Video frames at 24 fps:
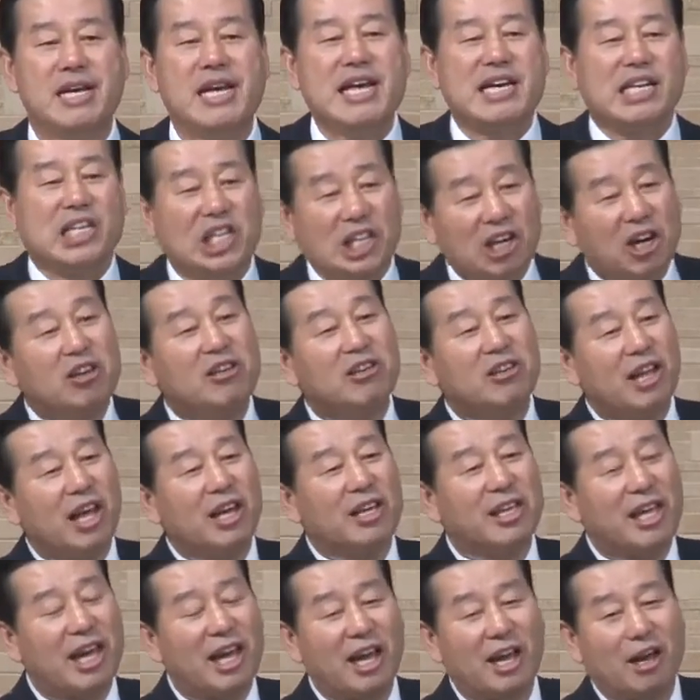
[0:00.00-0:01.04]
그럴
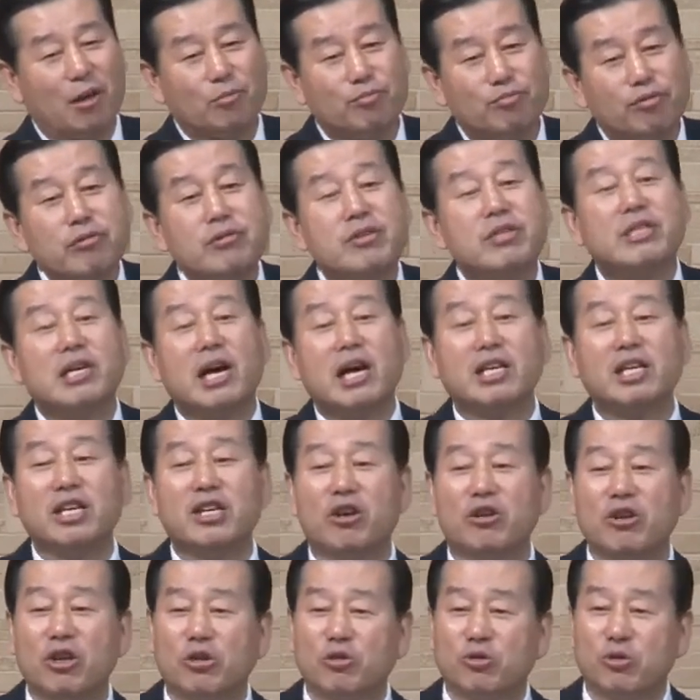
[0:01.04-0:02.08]
때에 불쌍히
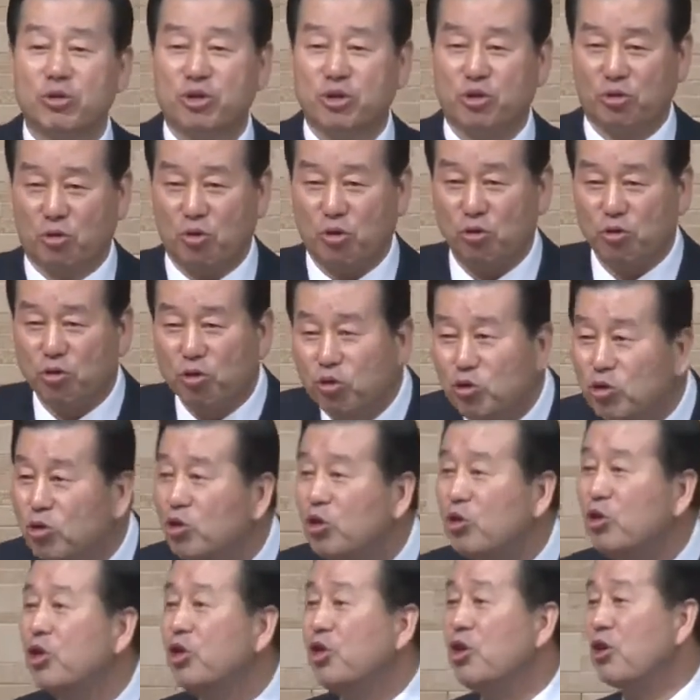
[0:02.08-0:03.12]
여겨주시고
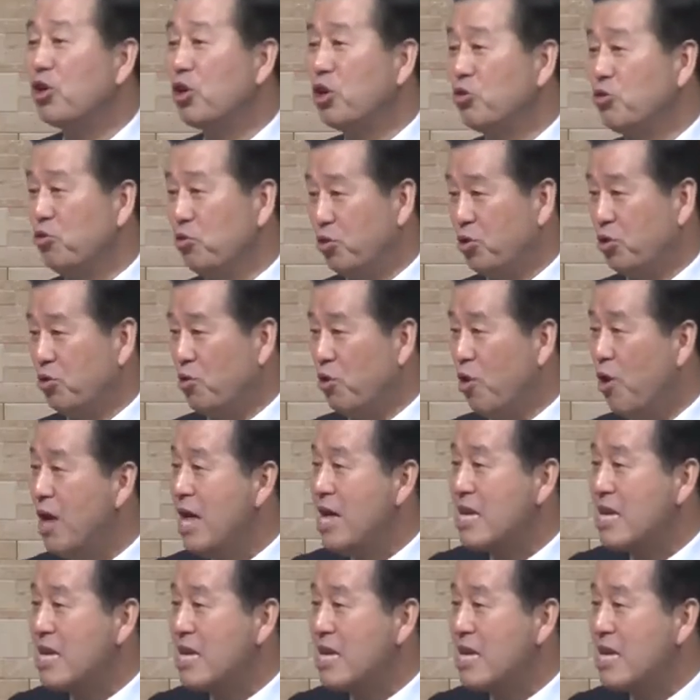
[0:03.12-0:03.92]
극률이 여겨주시고